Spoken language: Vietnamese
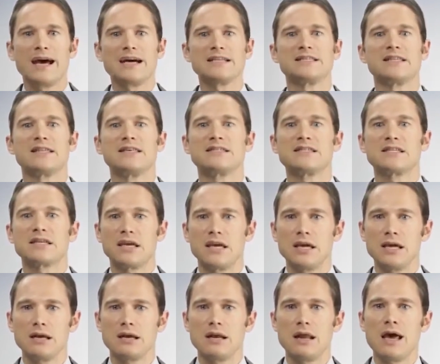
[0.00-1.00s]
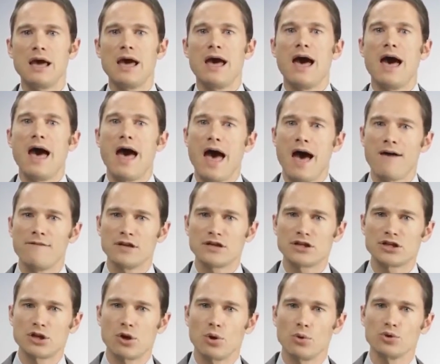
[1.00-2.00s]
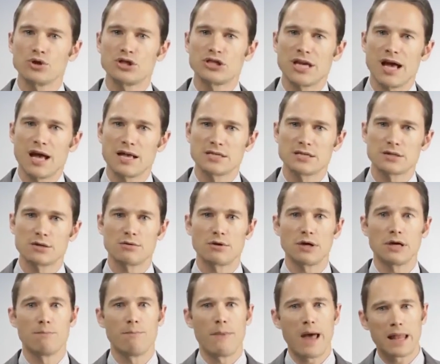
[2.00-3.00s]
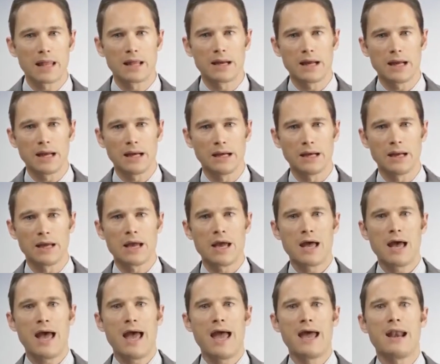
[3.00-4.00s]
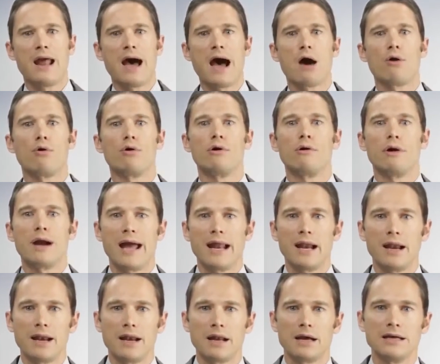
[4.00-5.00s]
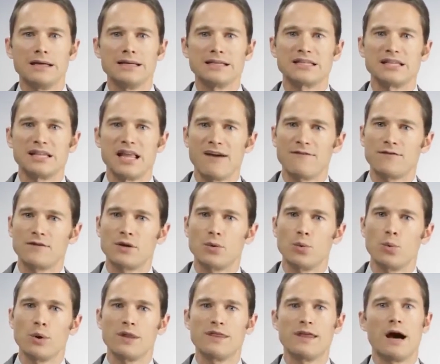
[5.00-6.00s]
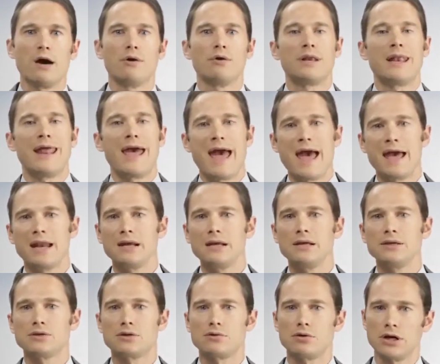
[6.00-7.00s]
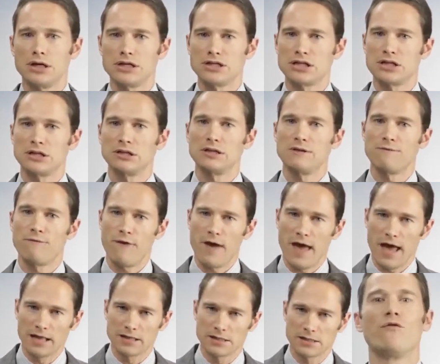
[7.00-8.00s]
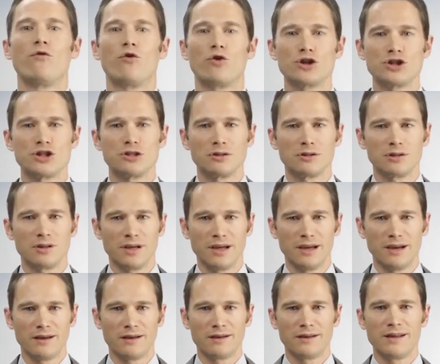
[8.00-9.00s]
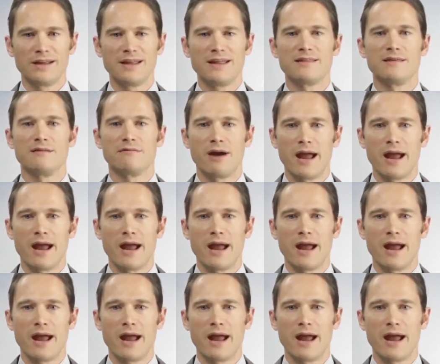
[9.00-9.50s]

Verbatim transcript: Tại sao da lại có khả năng tự bảo vệ bằng cách sản sinh ra sắc tố melanin, còn võng mạc của chúng ta lại bị bỏ mặc, không có bất kỳ hệ thống bảo vệ bên trong nào.